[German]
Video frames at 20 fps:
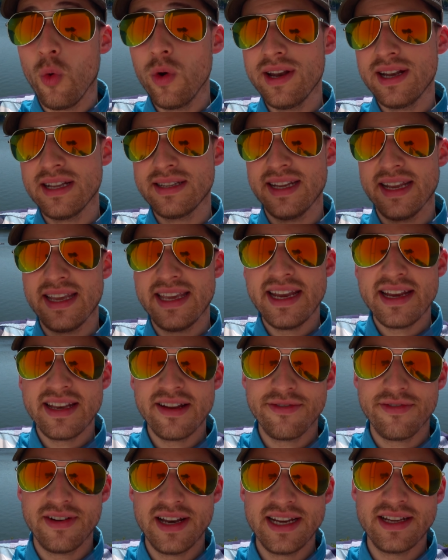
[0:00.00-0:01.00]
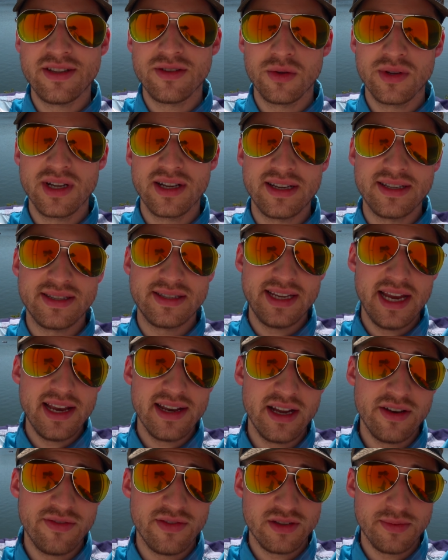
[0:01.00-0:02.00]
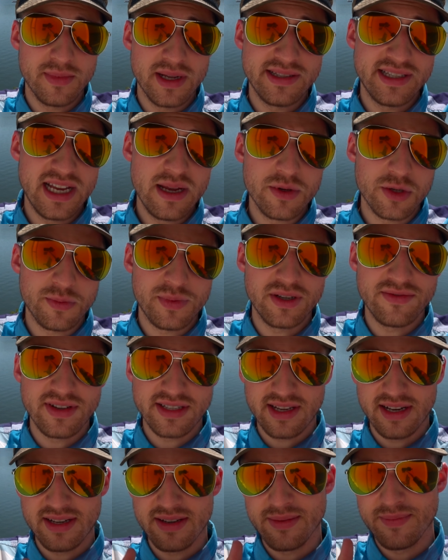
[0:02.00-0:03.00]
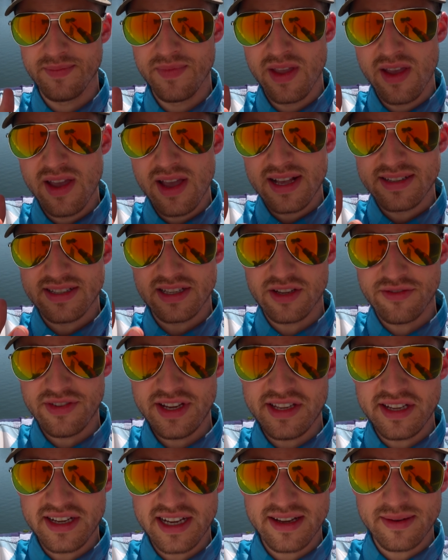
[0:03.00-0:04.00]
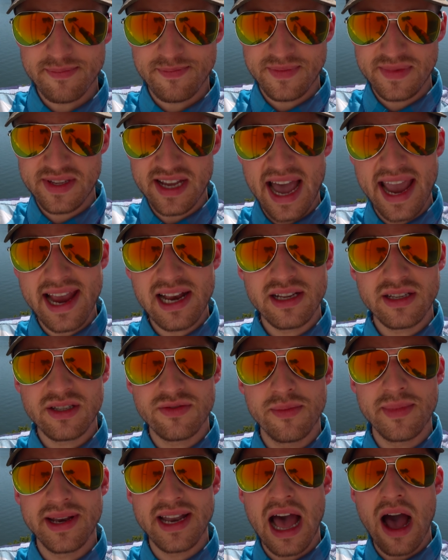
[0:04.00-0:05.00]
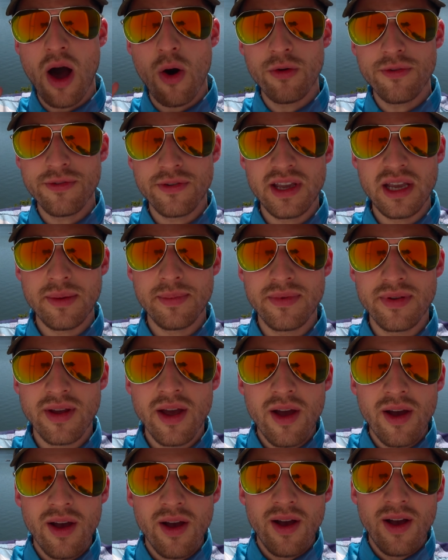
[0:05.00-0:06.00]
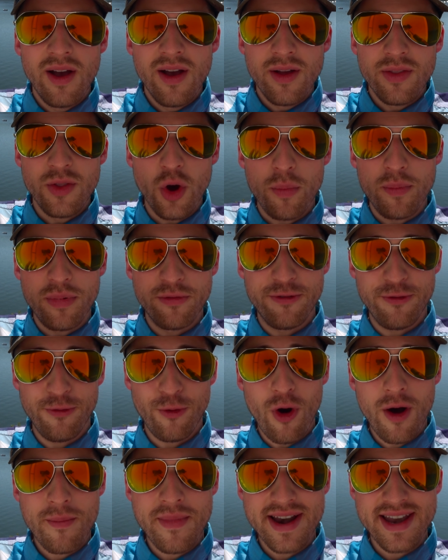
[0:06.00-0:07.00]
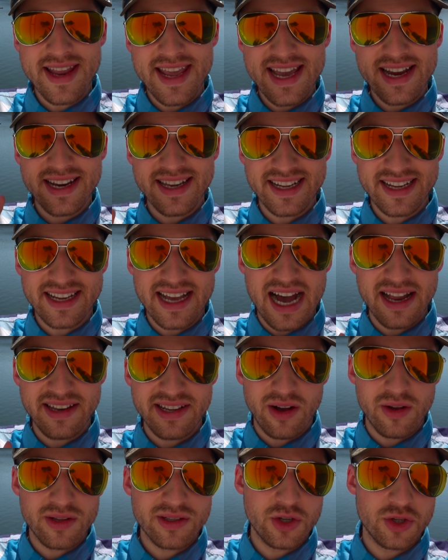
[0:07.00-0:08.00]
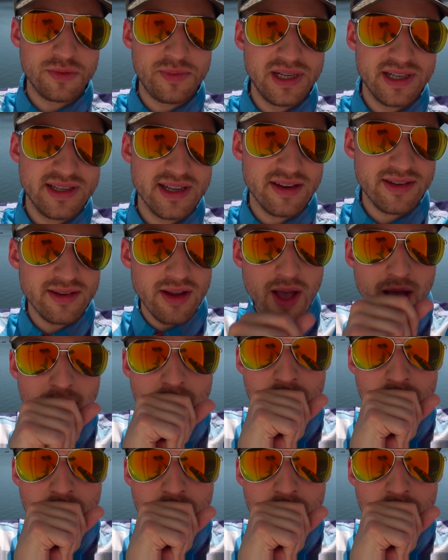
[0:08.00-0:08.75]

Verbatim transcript: ohne dass der Gegner vielleicht sogar gesehen hat, was man selbst spielt, was halt ein sehr, sehr wichtiger Teil ist, wenn man aufgibt, noch bevor man irgendeine Karte ausgespielt hat,